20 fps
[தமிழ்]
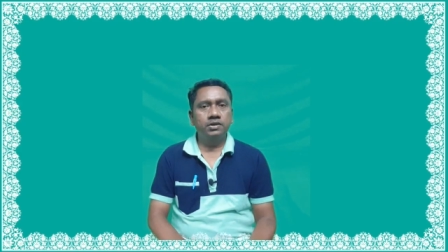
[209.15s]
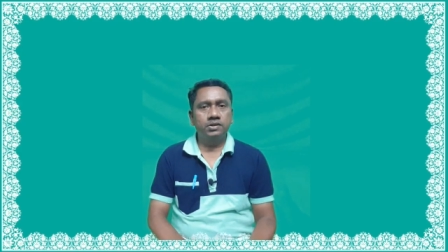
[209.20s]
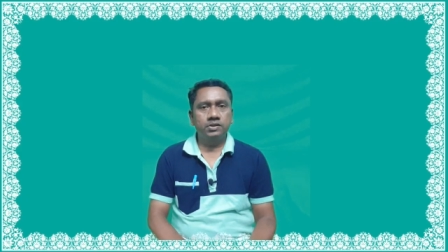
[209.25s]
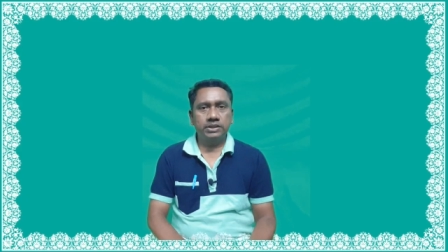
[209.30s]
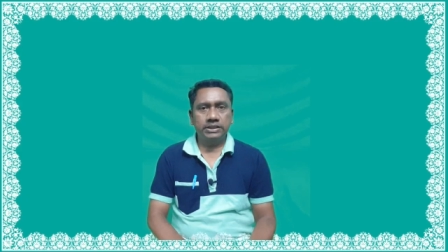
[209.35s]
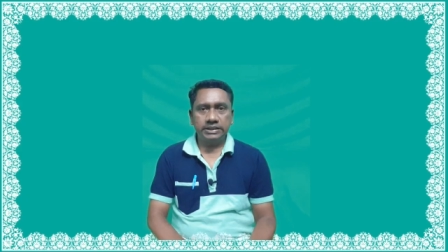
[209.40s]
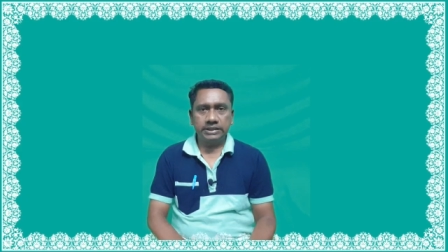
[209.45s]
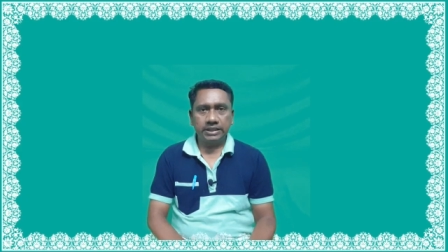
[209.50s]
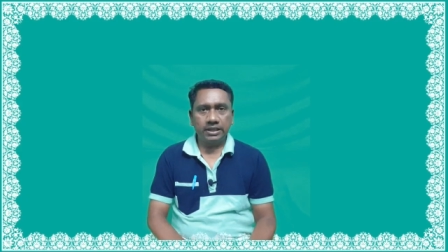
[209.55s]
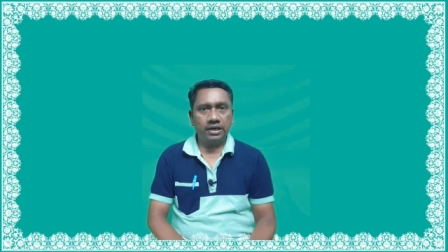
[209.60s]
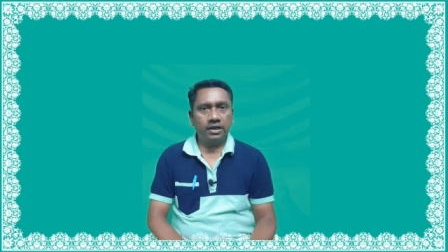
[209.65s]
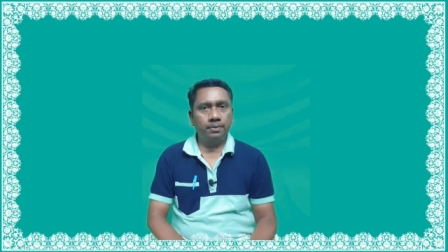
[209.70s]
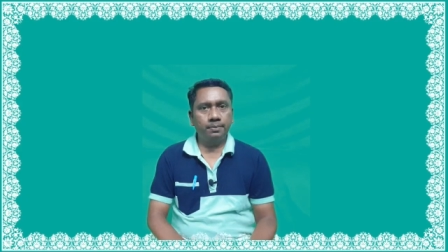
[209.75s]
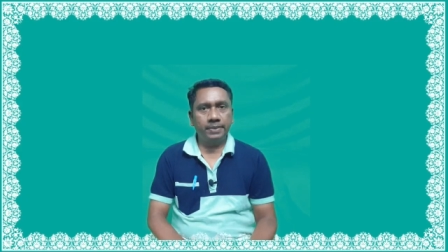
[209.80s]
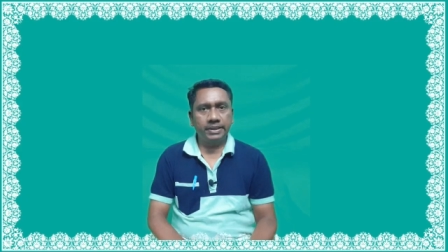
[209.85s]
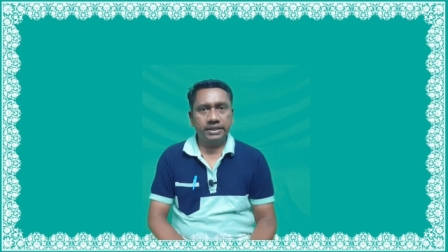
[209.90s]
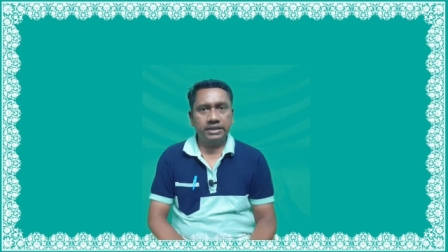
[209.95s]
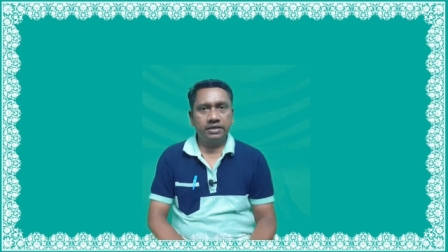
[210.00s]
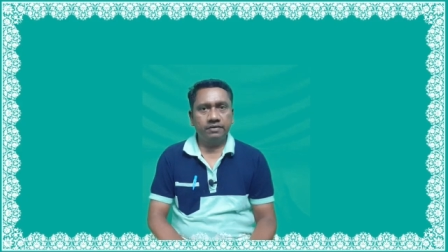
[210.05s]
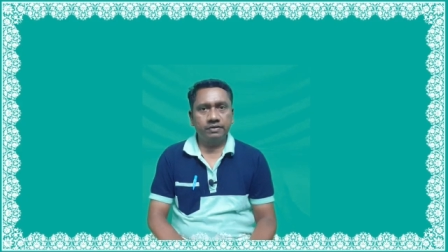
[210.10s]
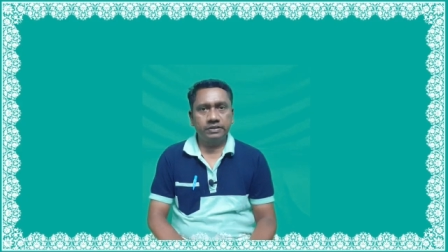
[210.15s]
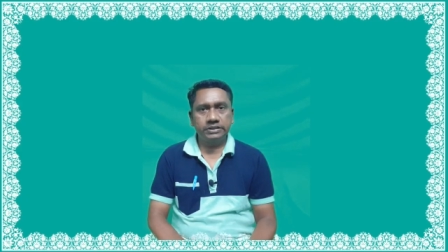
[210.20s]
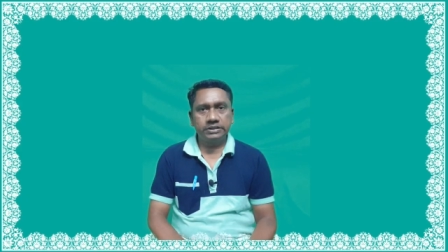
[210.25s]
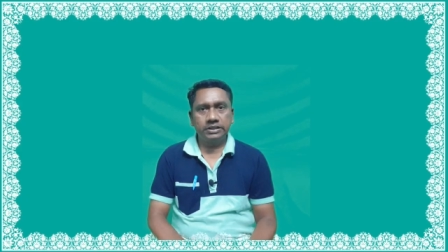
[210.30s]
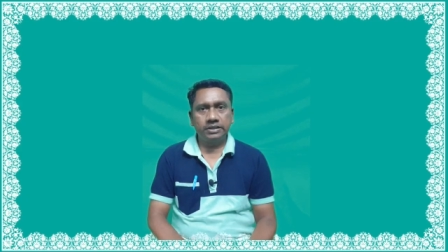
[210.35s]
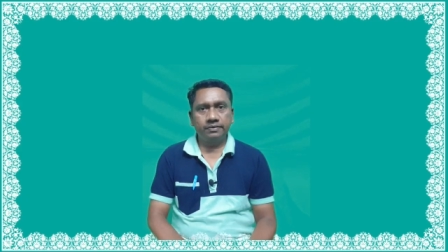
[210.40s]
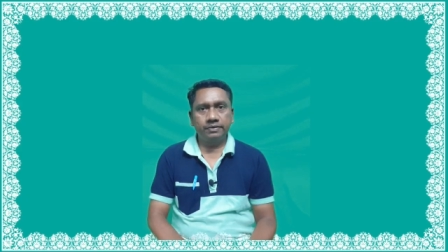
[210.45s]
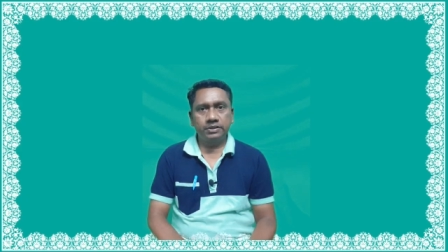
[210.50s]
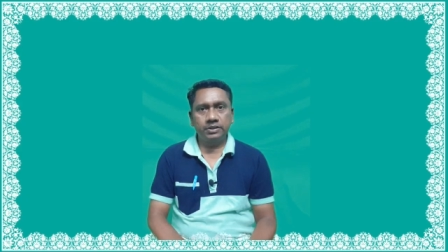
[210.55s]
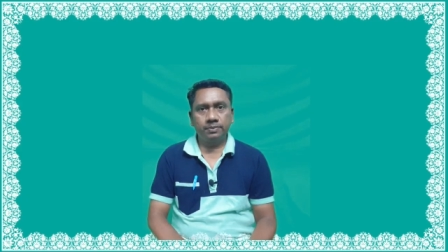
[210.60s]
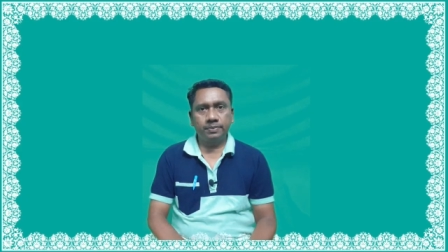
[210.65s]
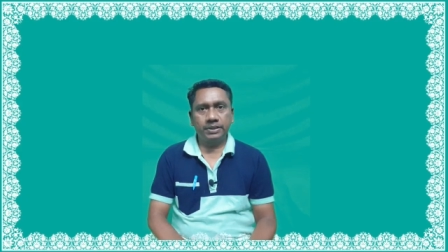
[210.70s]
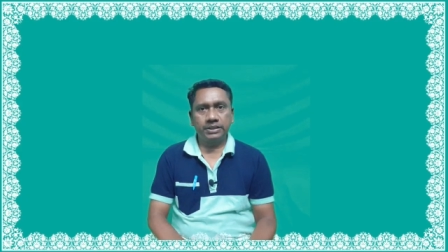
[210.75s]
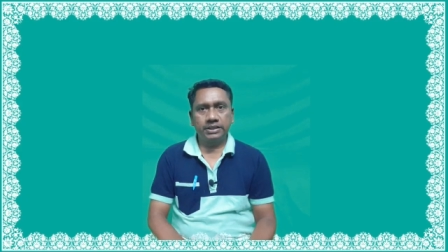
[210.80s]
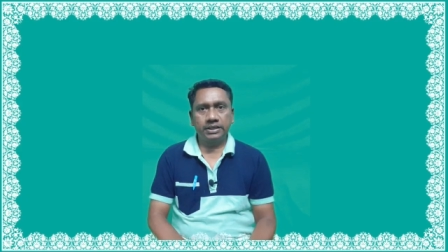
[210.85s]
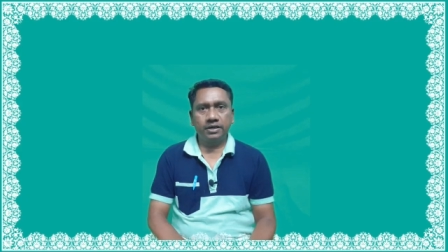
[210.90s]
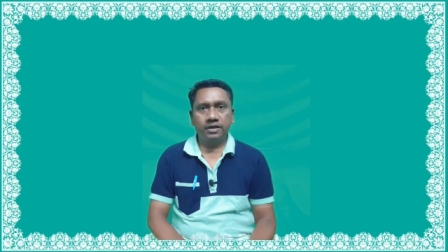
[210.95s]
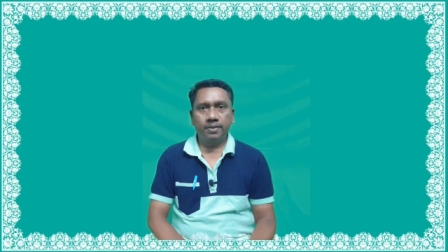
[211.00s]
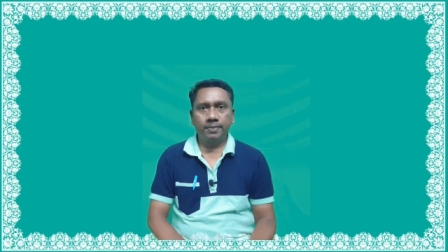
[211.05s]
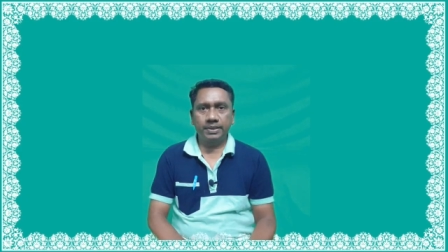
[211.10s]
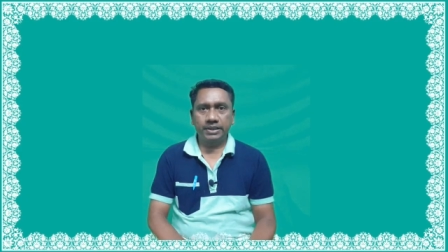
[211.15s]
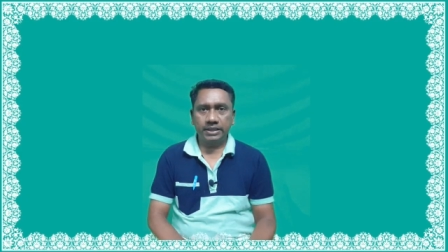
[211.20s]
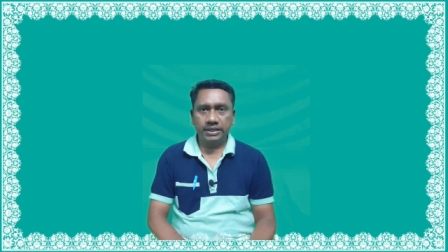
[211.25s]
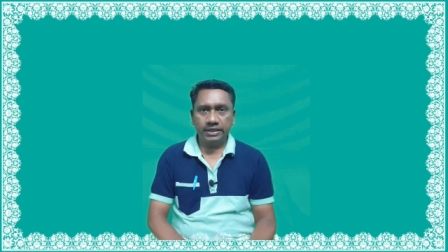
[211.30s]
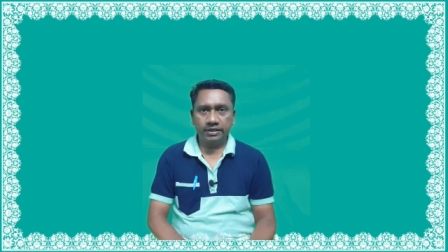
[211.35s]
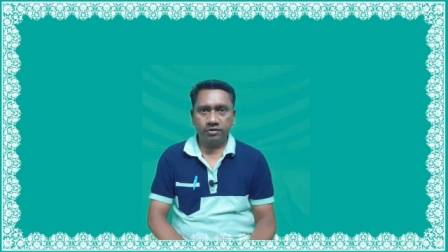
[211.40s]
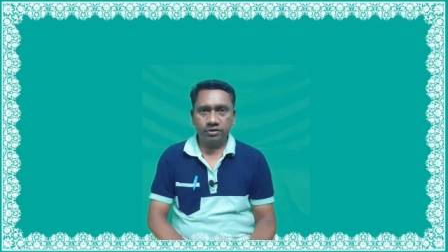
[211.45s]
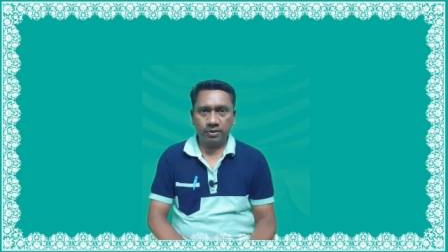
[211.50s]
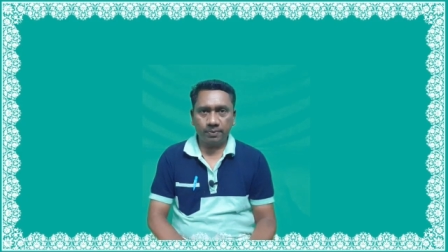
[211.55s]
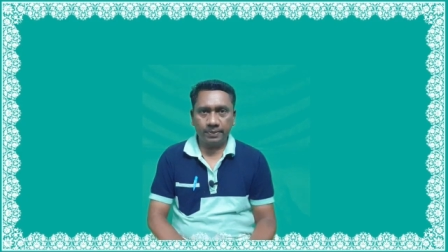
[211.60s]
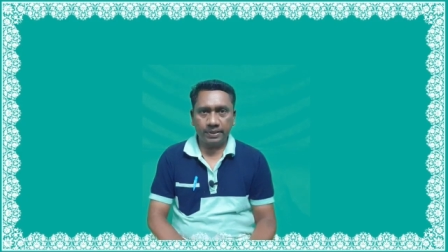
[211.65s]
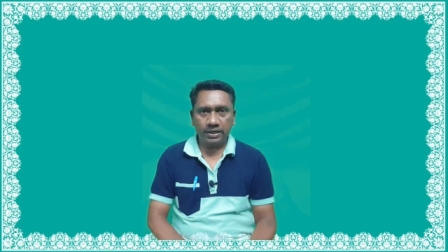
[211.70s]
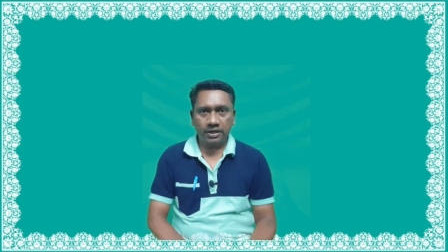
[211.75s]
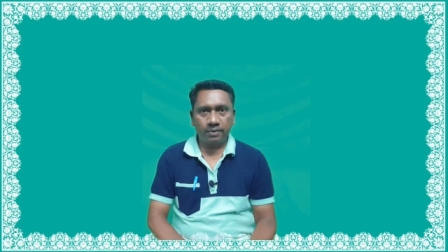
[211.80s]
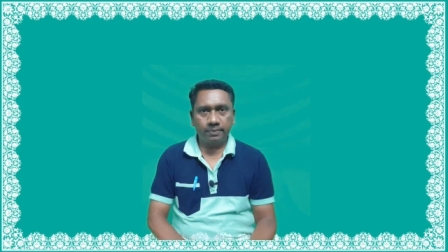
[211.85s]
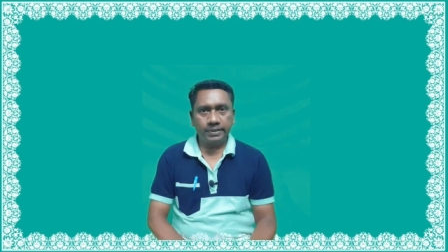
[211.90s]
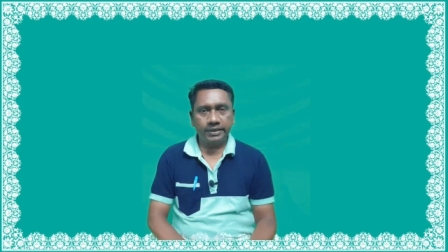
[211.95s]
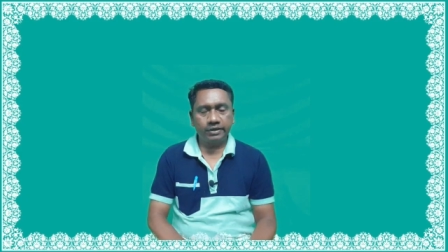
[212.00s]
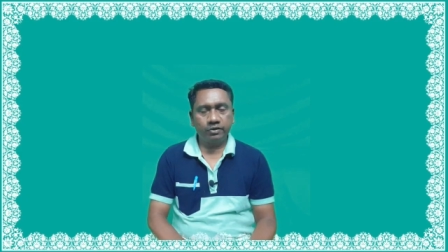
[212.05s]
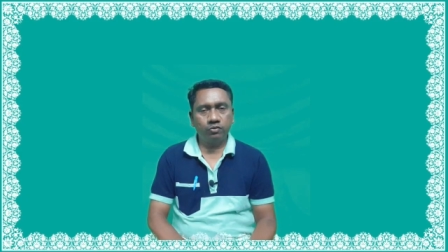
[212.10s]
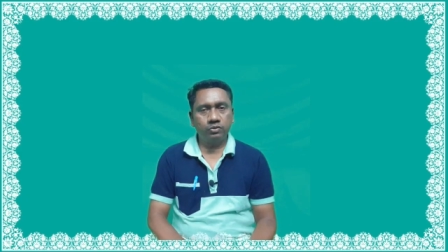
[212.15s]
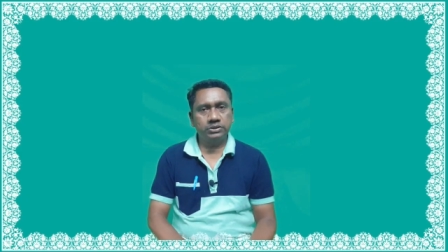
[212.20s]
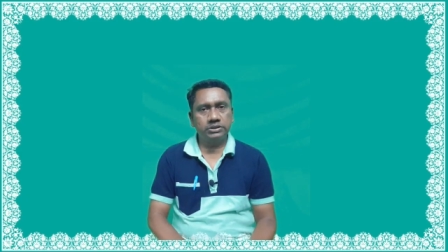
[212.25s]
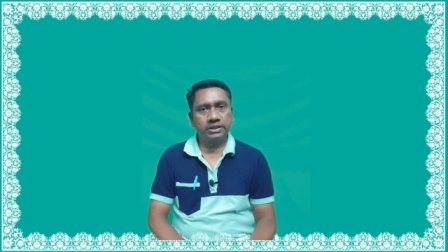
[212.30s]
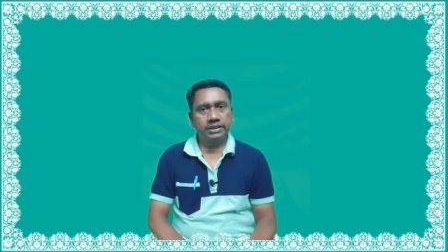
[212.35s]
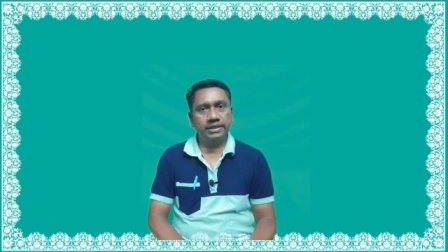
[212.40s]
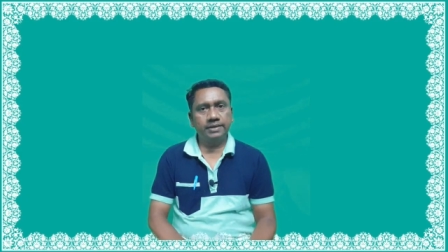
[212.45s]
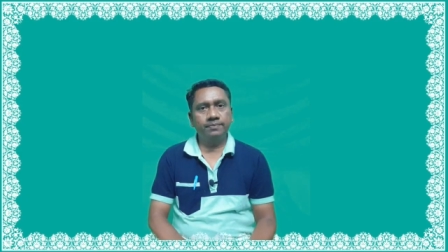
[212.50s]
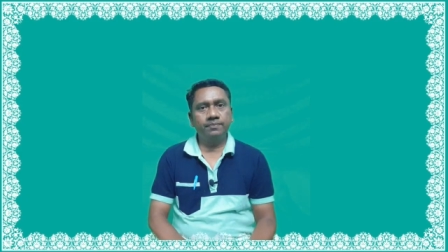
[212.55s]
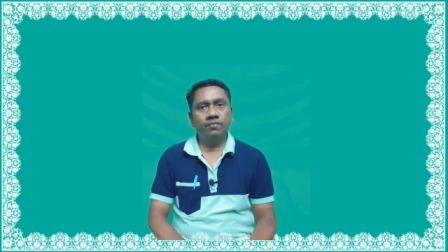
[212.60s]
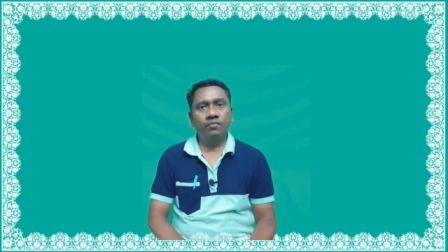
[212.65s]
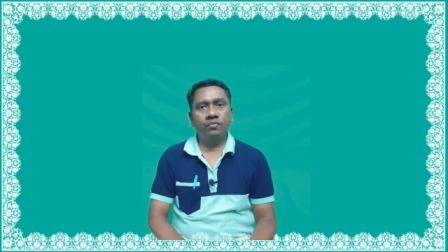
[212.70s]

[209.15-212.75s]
ஸோ இதெல்லாம் மைண்டில் வச்சு தான் வந்து பார்த்திங்கன்னா நமக்கு இன்றைக்கி வந்து பேராமெடிக்கலும் சரி